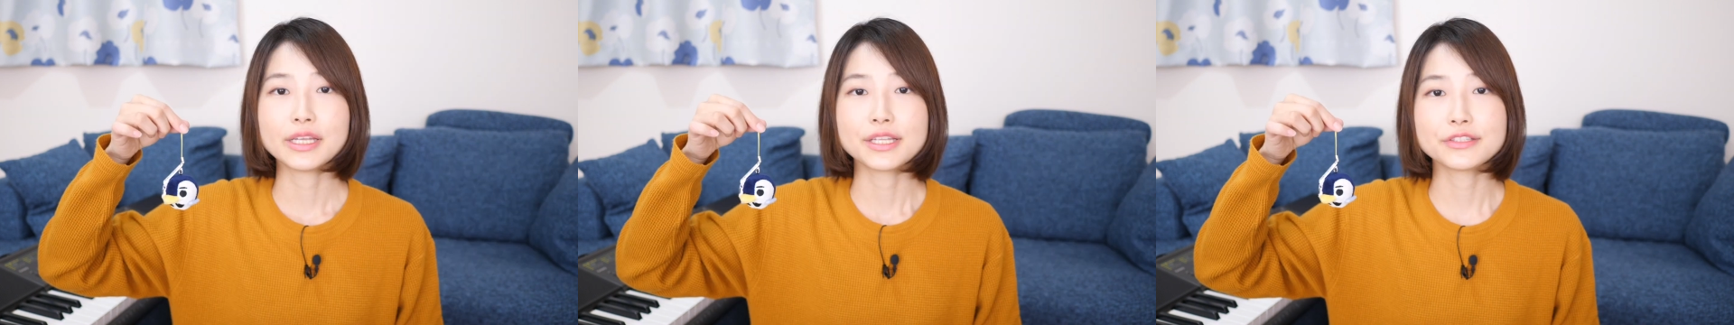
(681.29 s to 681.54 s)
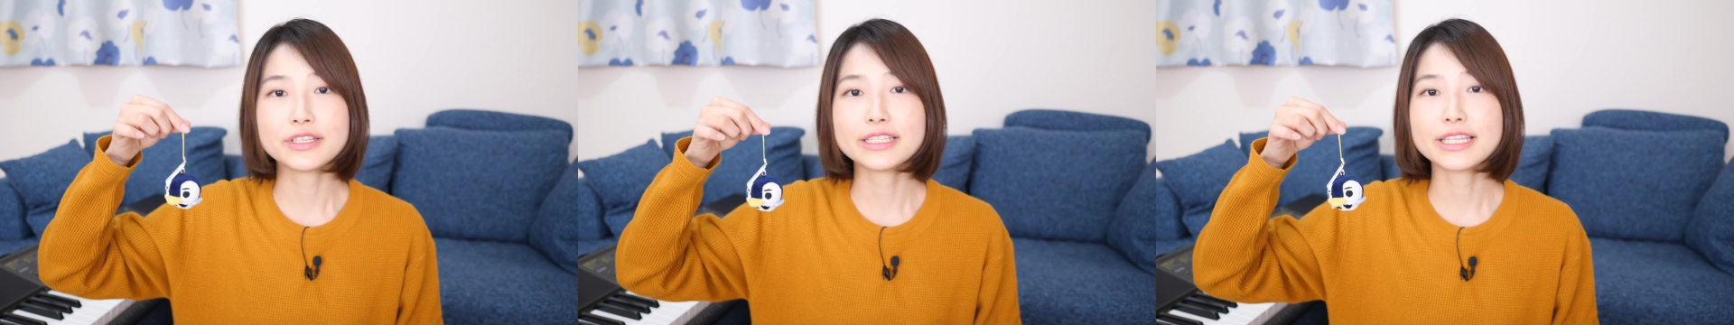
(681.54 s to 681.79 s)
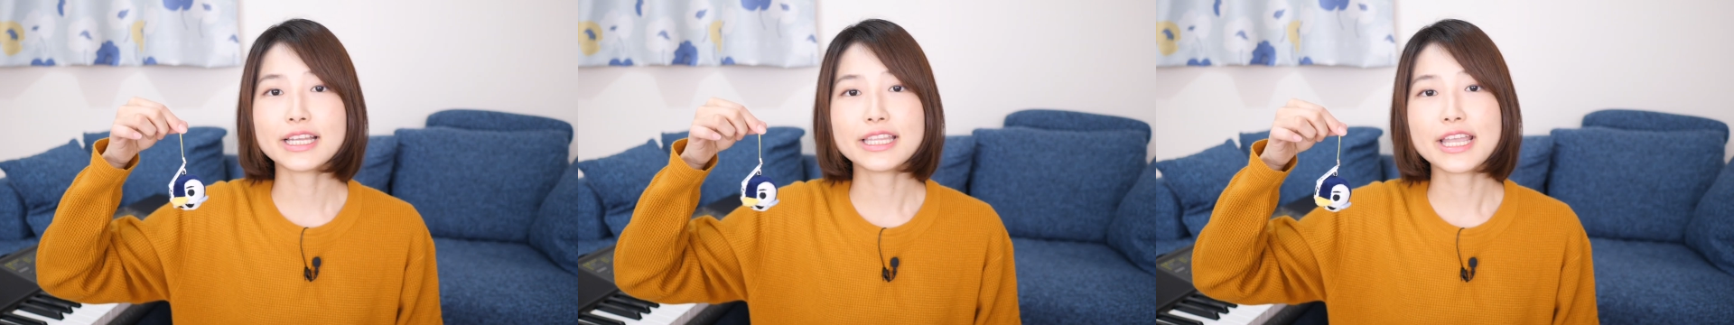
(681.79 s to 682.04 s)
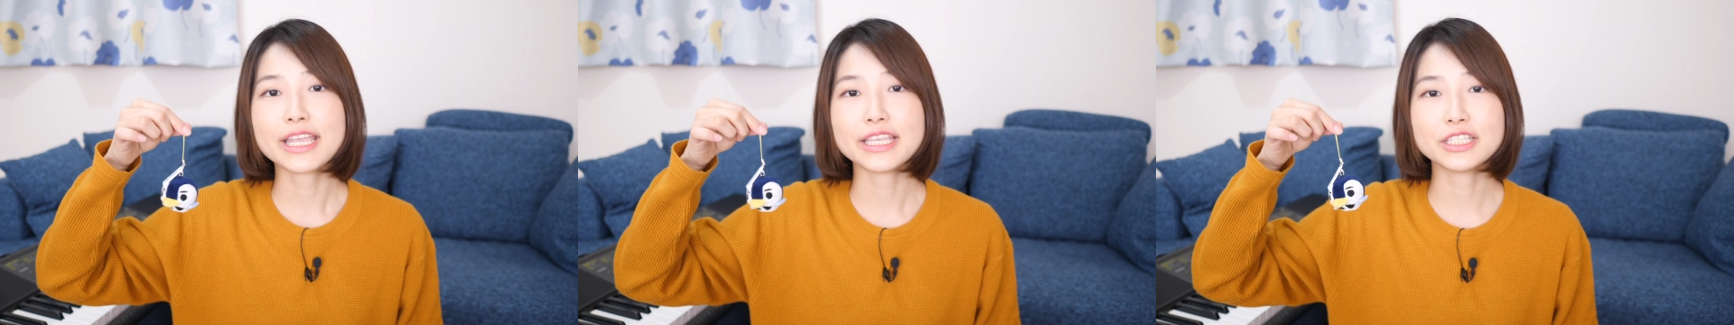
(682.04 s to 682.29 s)
Twitter
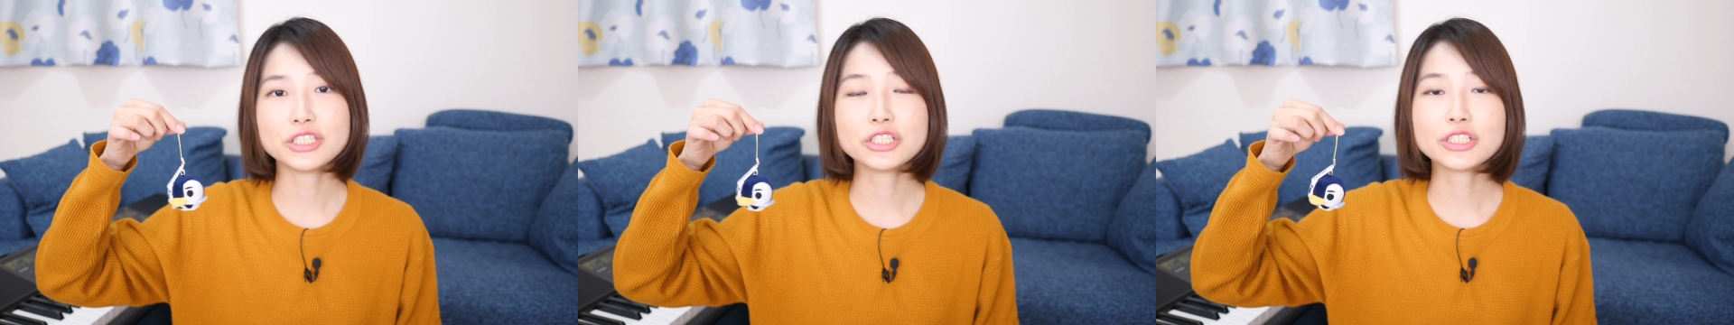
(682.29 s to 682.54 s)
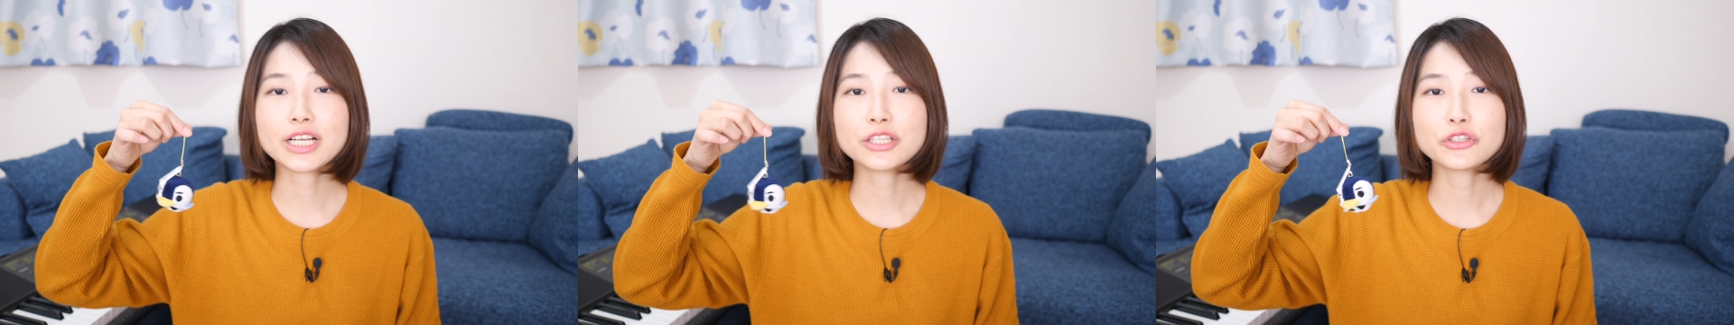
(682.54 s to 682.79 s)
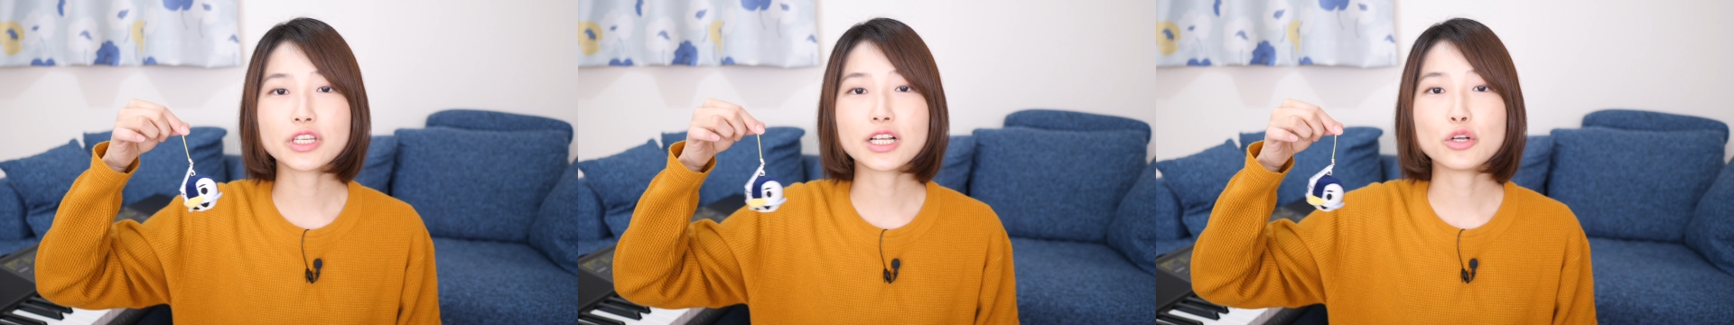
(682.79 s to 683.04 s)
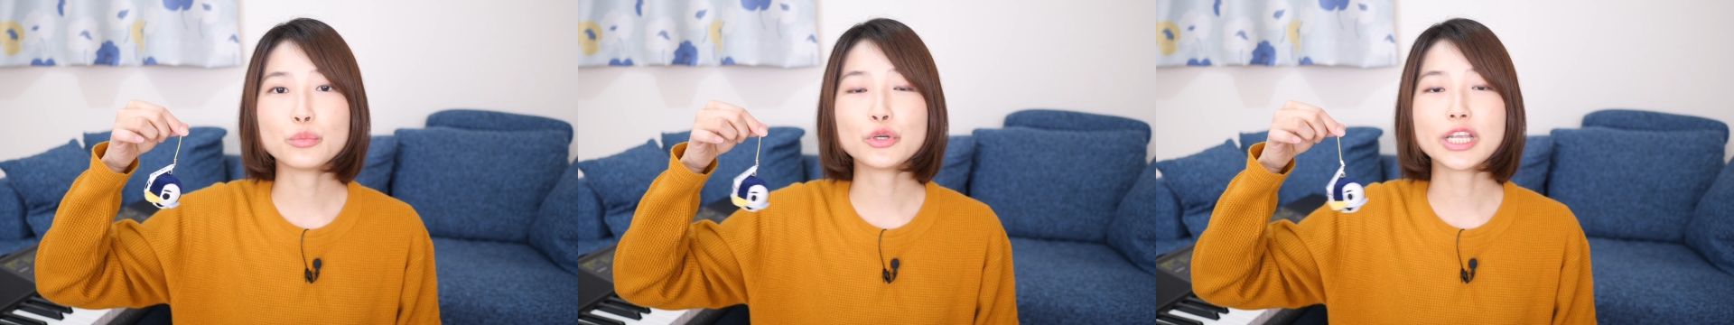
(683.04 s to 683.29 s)
で1週間の期
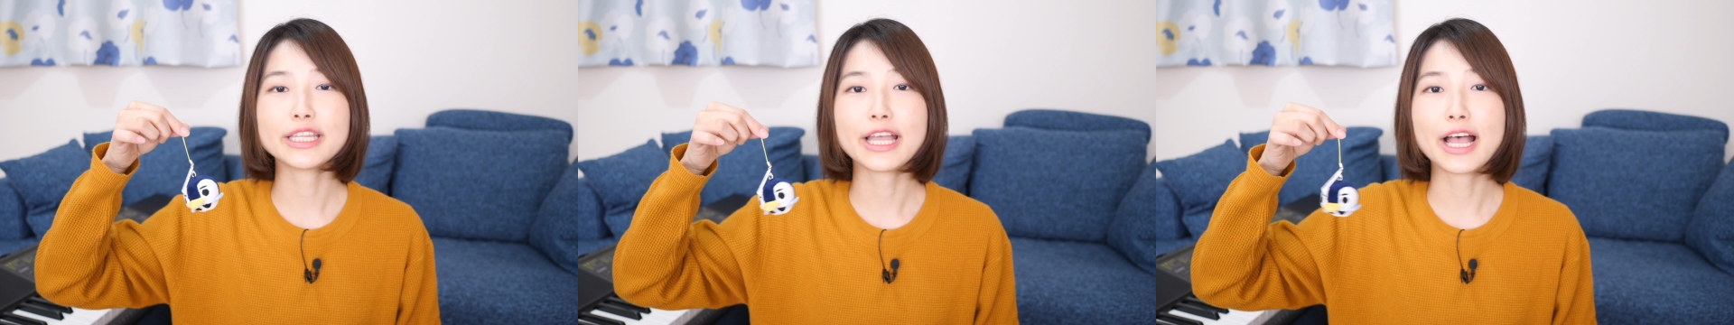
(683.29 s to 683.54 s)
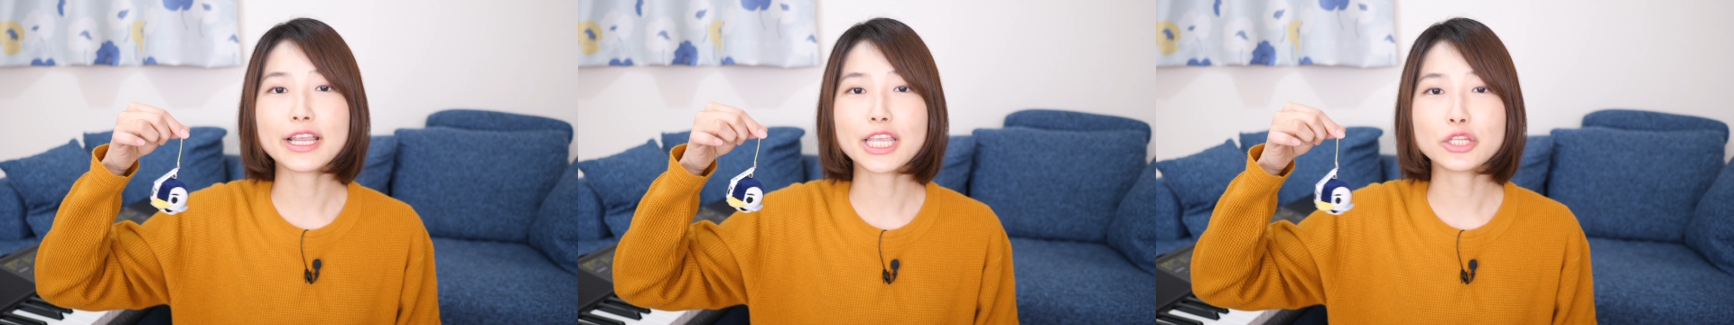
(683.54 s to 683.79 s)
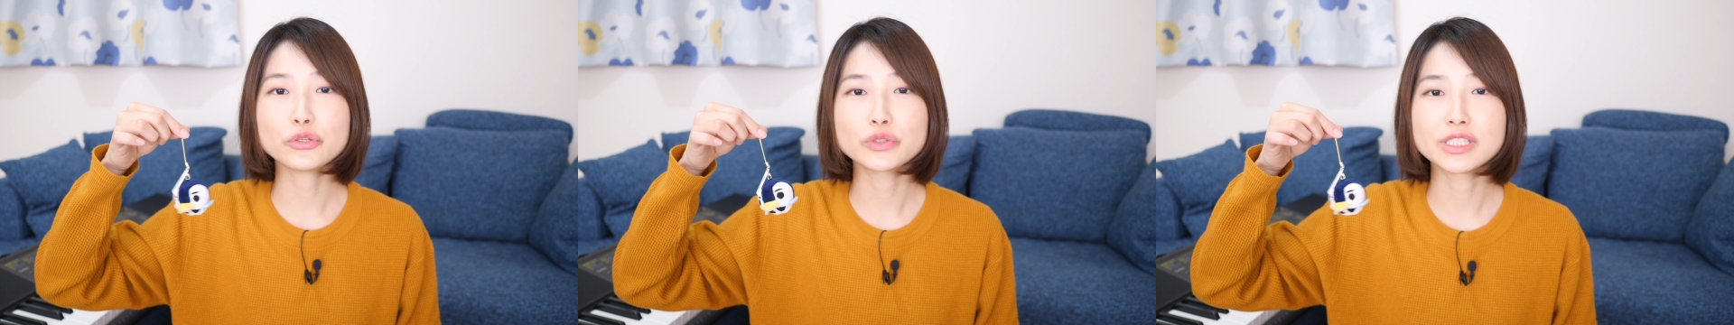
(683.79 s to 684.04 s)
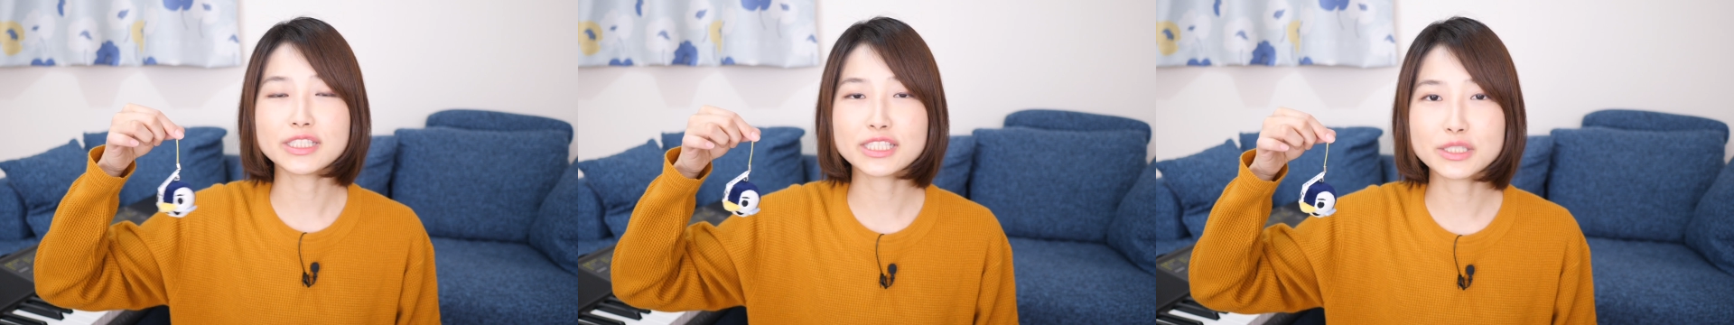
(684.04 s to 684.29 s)
間を設けてアンケートを
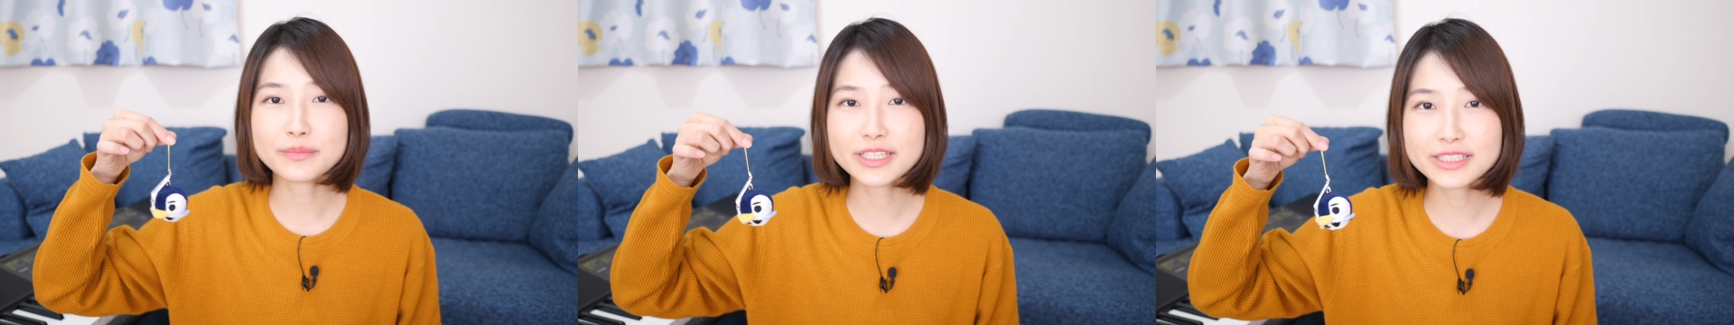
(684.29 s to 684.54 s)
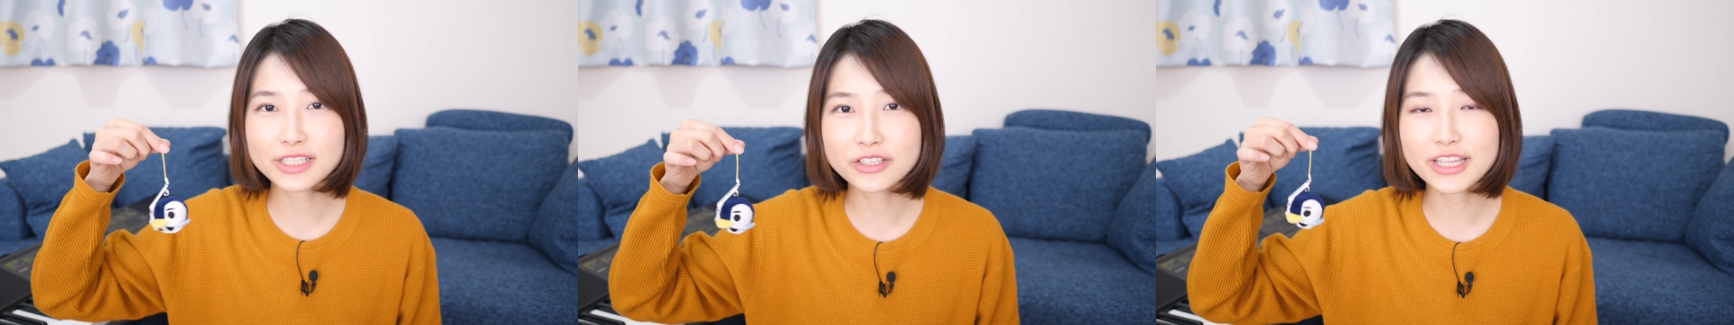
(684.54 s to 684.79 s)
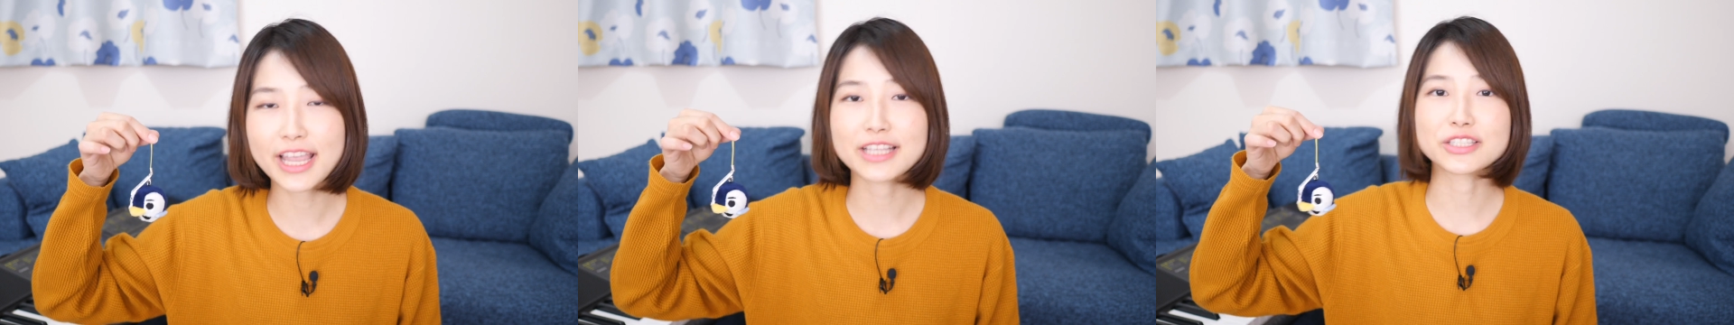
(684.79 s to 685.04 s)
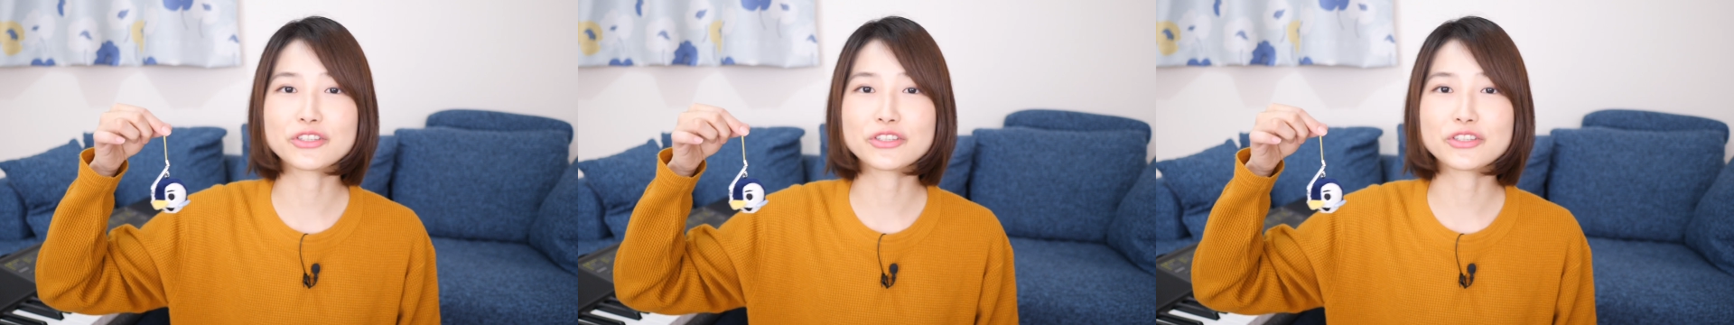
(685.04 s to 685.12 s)
実施しましたので、